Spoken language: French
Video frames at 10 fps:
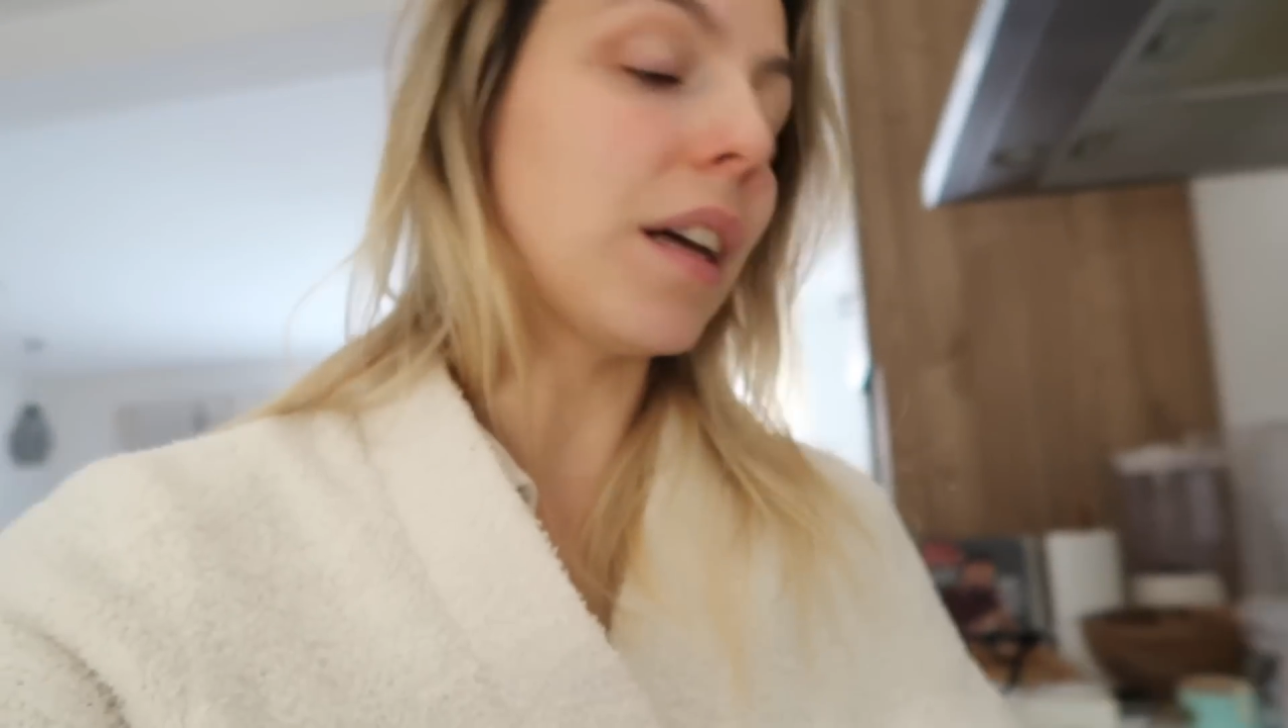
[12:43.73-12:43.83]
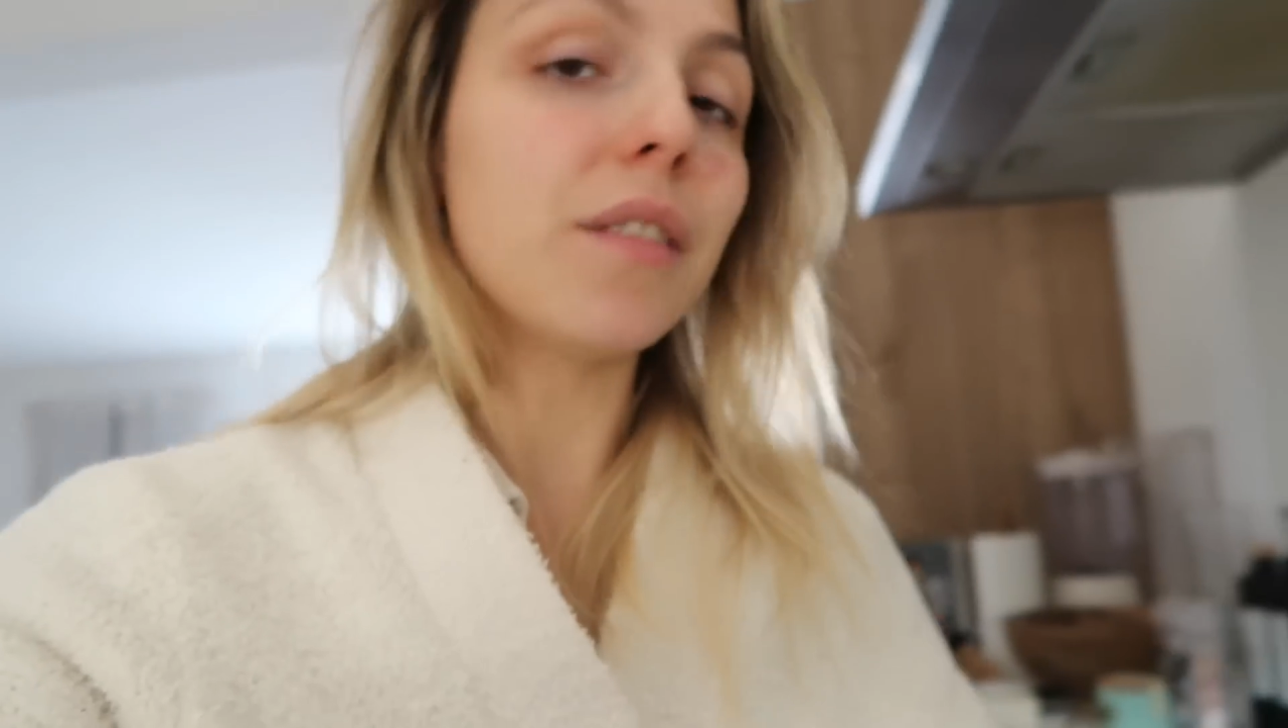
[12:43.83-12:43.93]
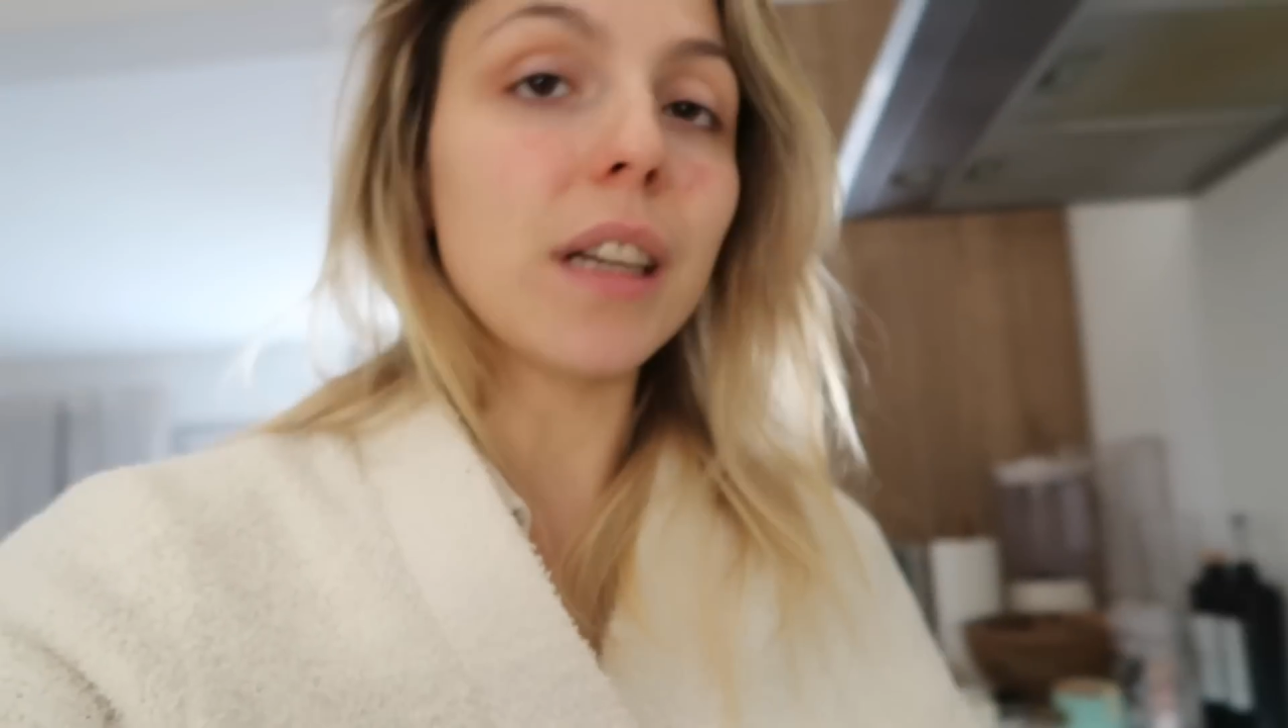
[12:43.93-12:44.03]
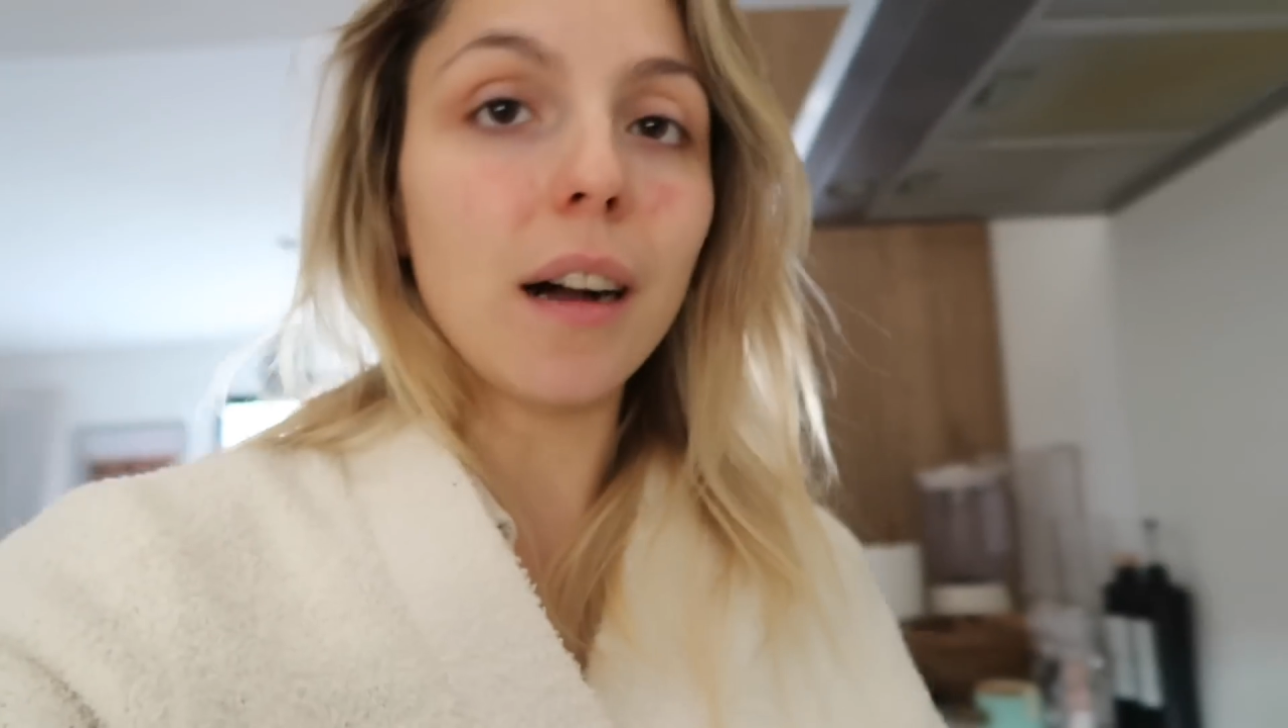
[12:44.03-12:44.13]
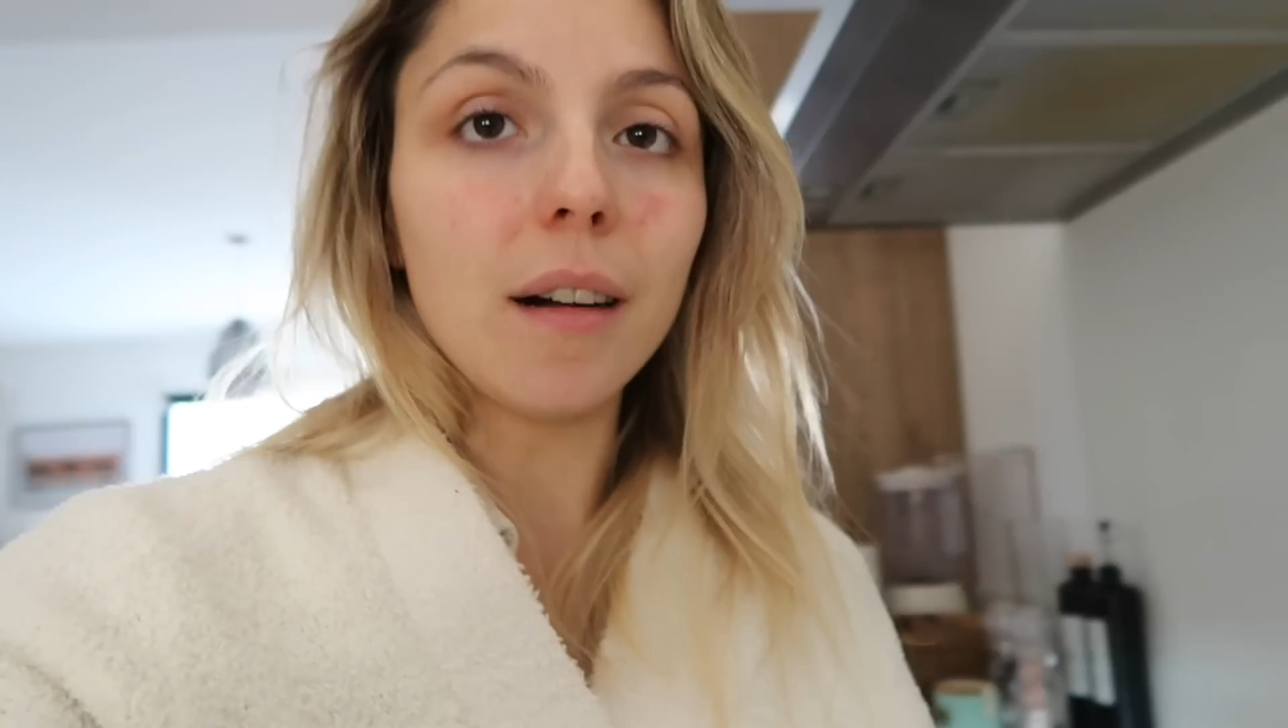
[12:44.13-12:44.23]

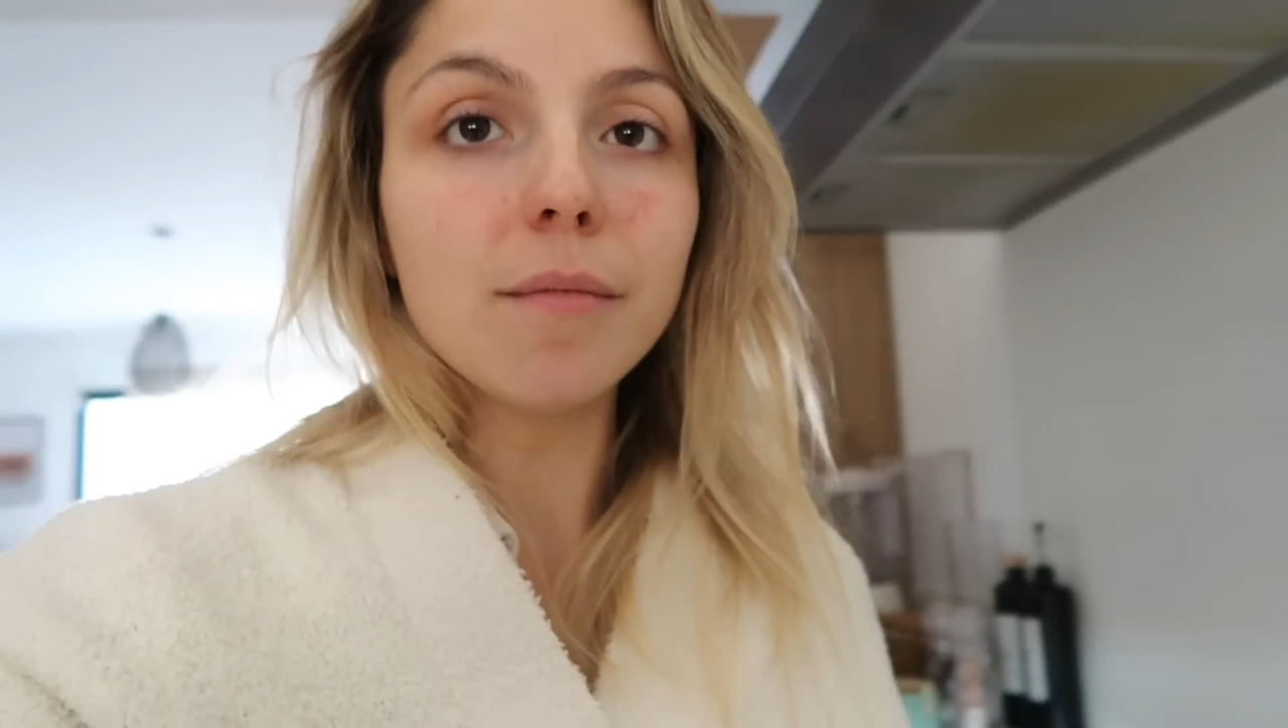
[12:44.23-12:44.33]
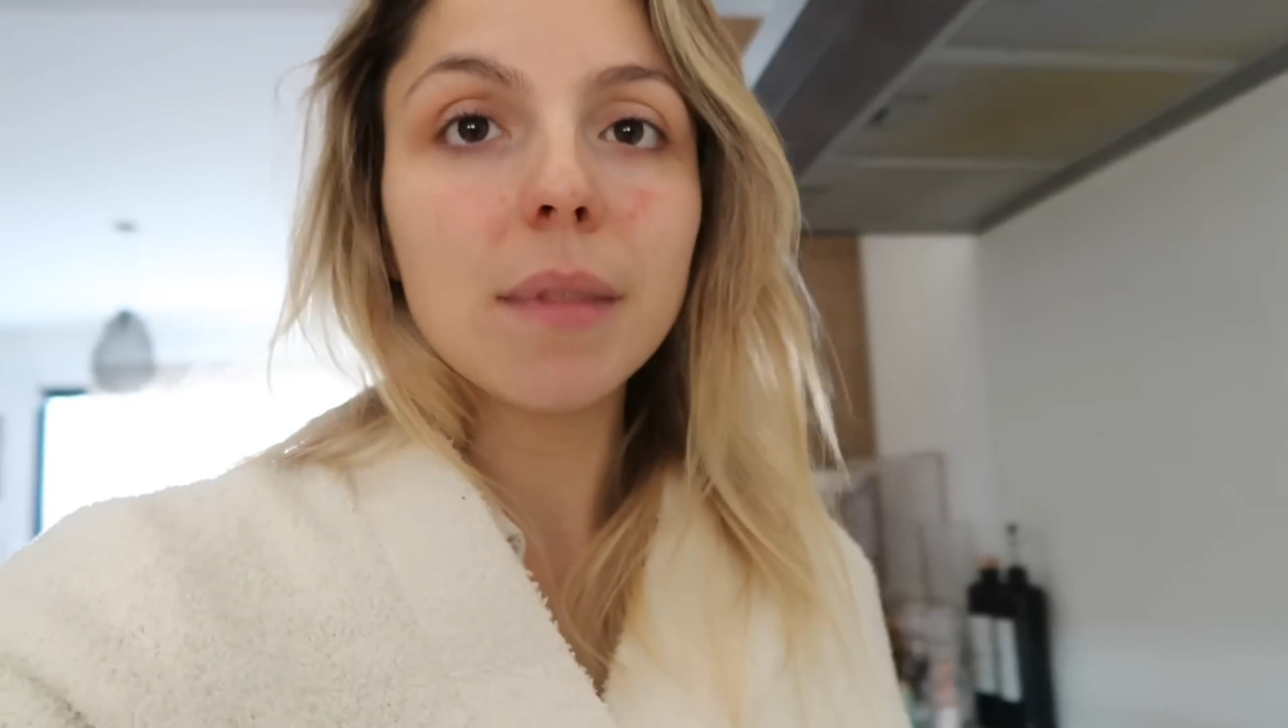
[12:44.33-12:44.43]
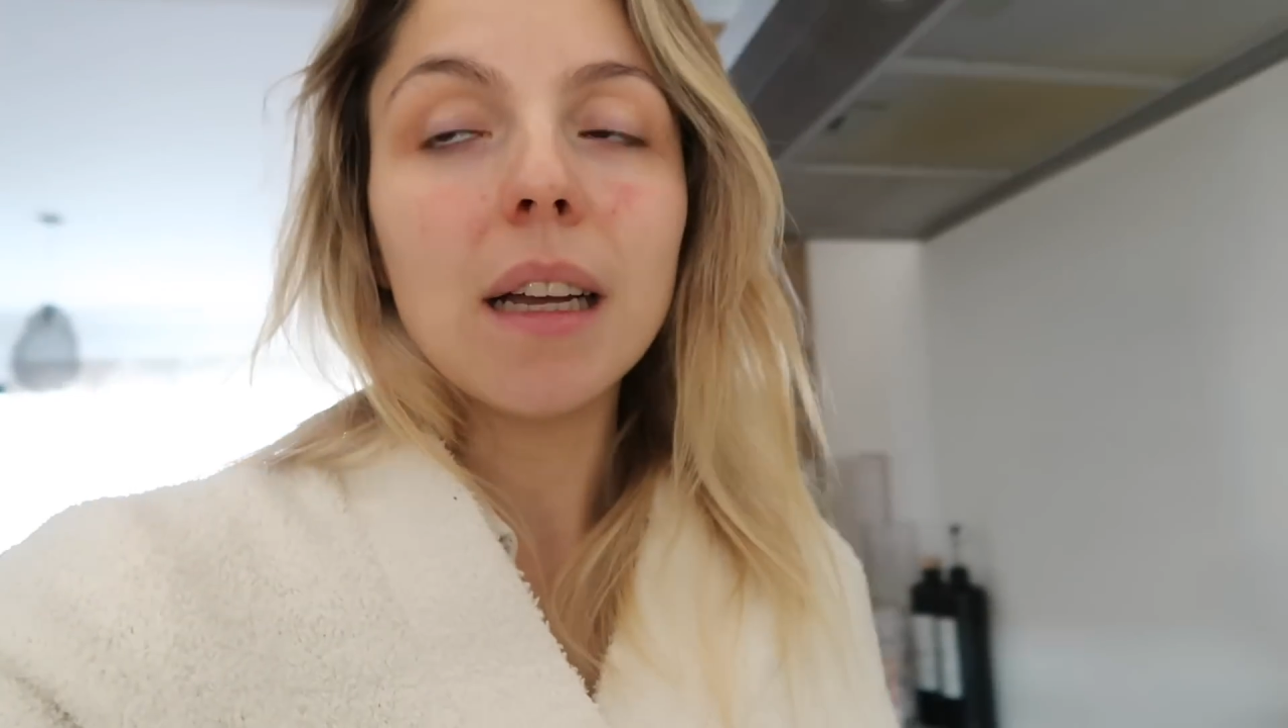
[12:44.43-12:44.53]
avaient un